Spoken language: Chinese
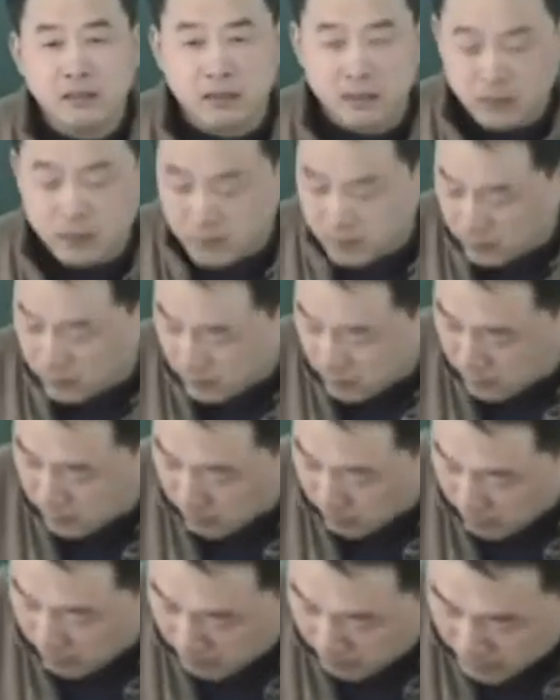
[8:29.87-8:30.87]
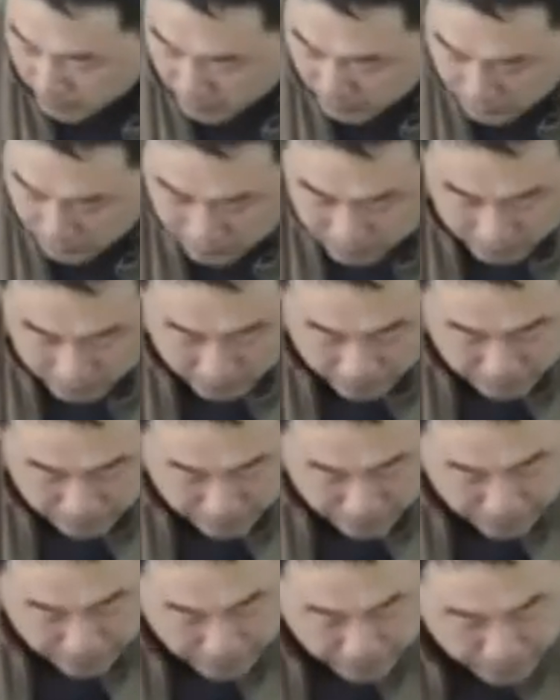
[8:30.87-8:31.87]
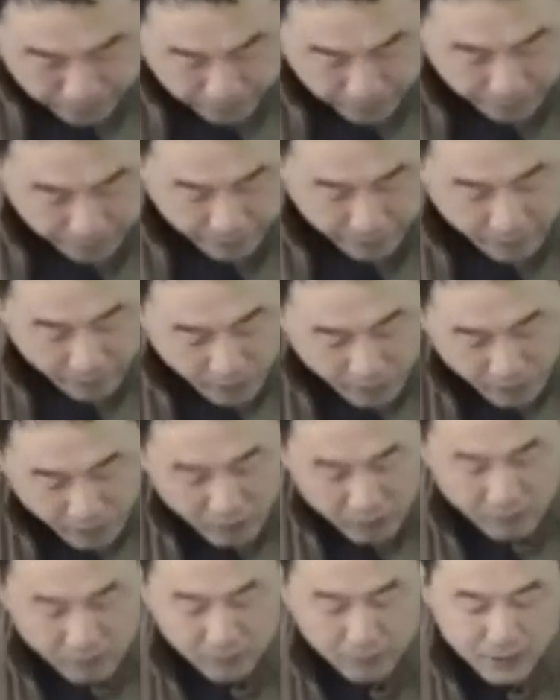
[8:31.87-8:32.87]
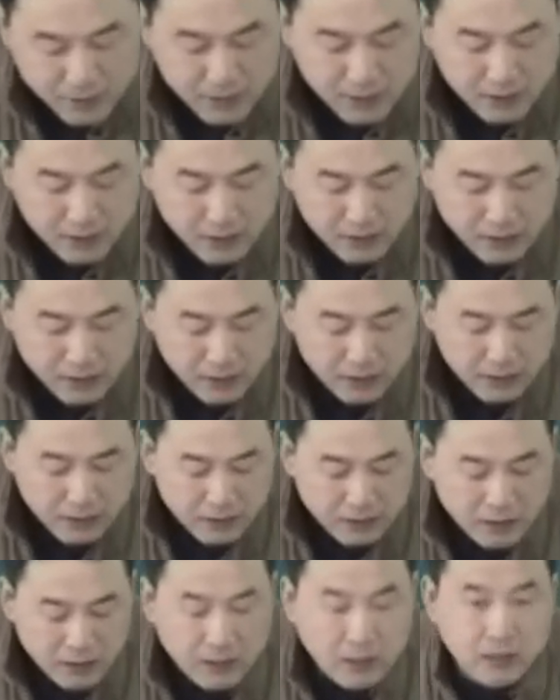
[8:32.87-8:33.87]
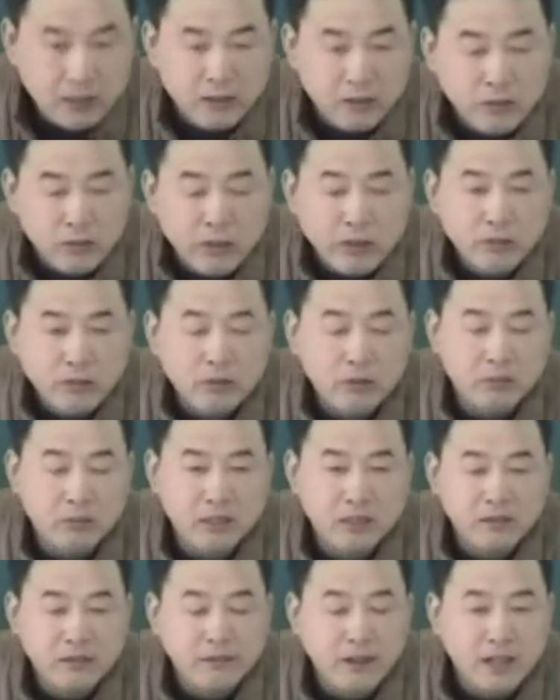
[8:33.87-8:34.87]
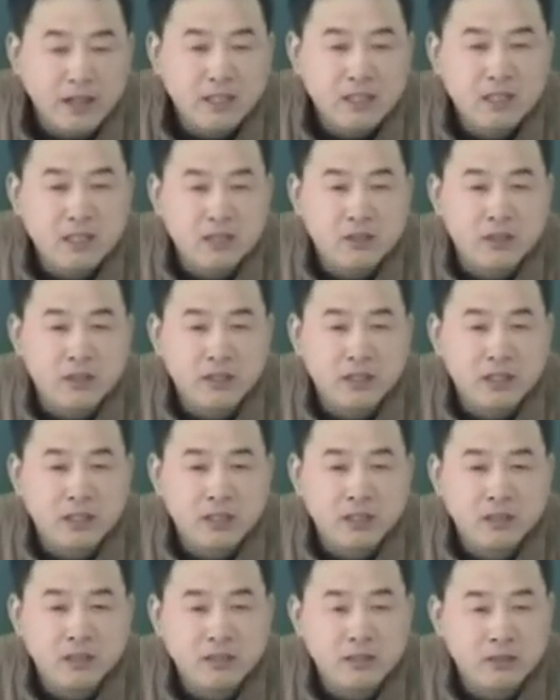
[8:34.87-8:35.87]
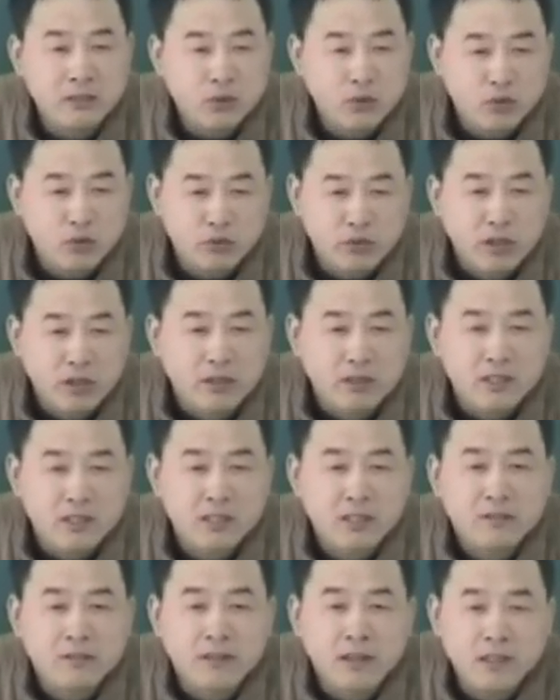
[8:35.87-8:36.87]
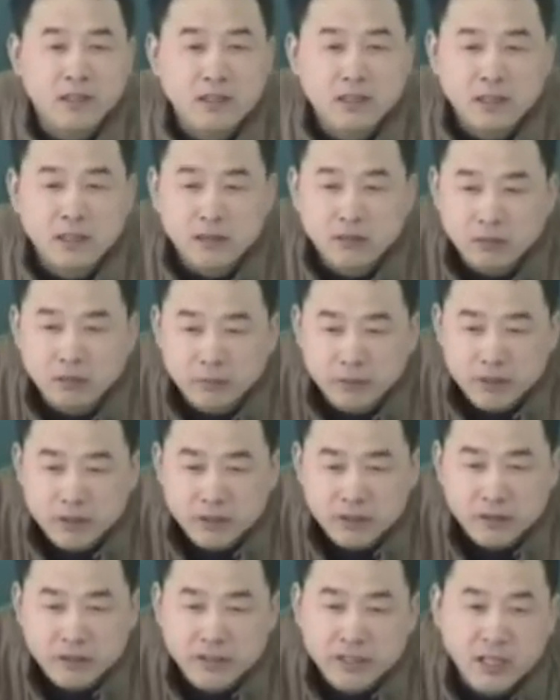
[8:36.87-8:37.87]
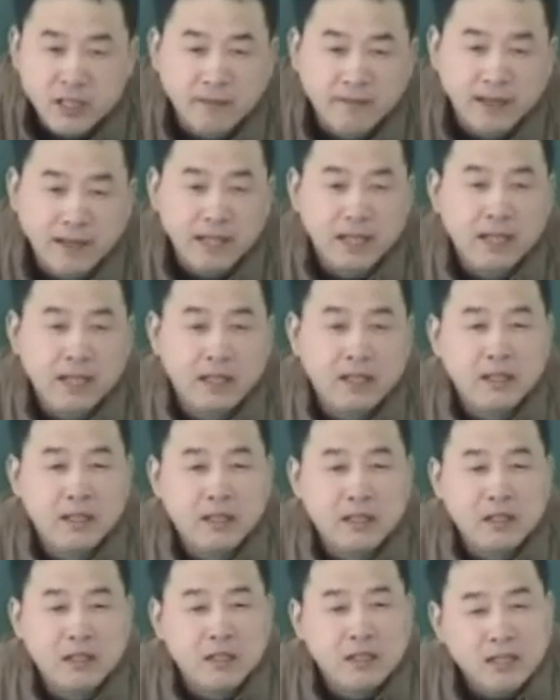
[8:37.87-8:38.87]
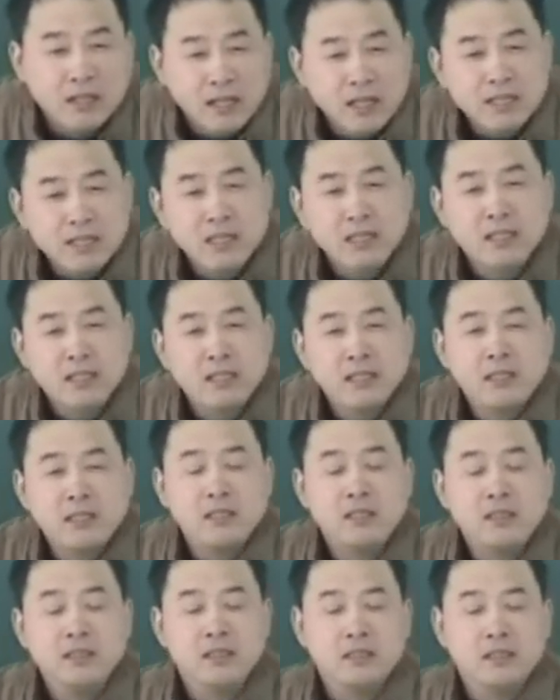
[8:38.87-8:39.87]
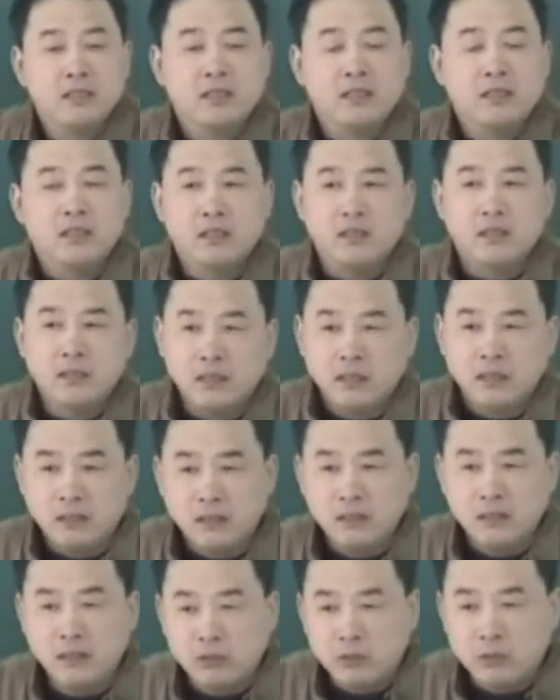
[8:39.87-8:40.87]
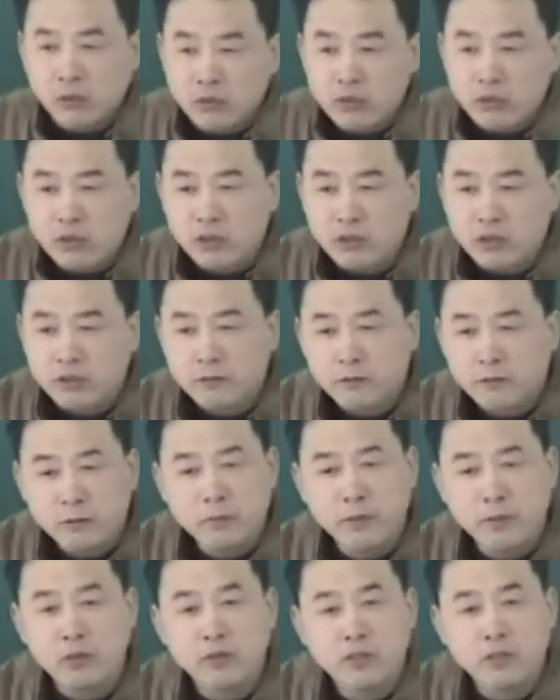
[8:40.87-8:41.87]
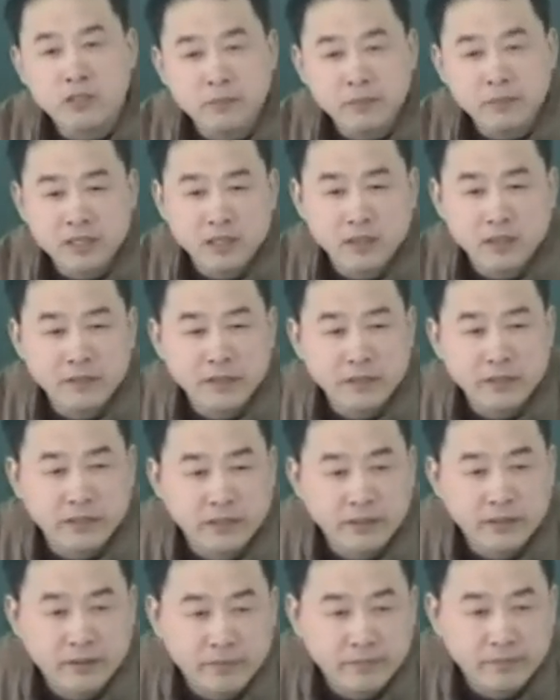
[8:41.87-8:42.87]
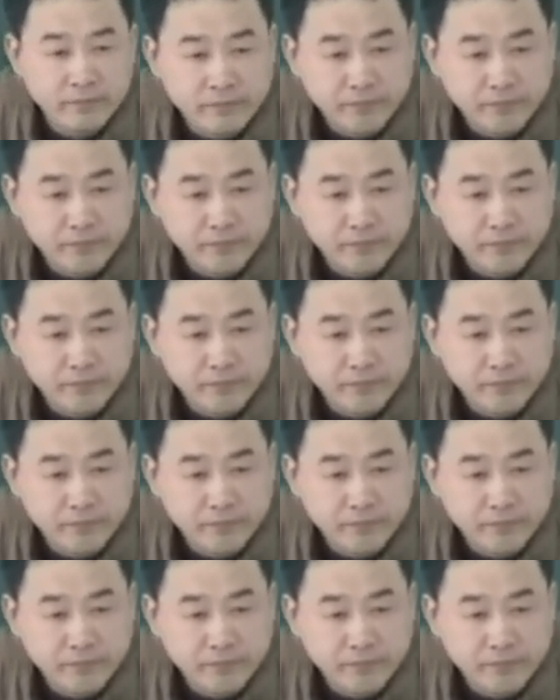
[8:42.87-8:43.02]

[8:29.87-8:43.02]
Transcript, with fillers: 呃，我们这个，我们这个呢，关于我们的方剂学呢，主要的这些方剂呢，我们就讲完了。刚才呢，呃，有同学呢分别问这么几个问题。